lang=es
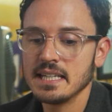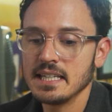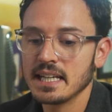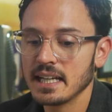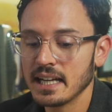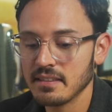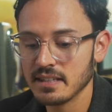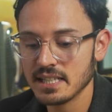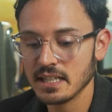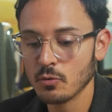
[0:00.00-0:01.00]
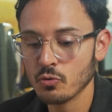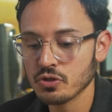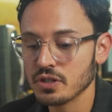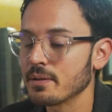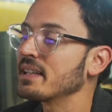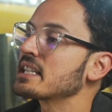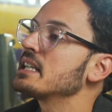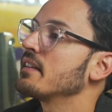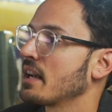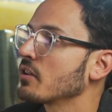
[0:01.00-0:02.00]
y quería que hiciese cursos de ventas
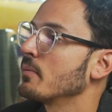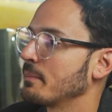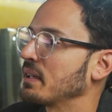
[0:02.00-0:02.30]
y liderazgo para la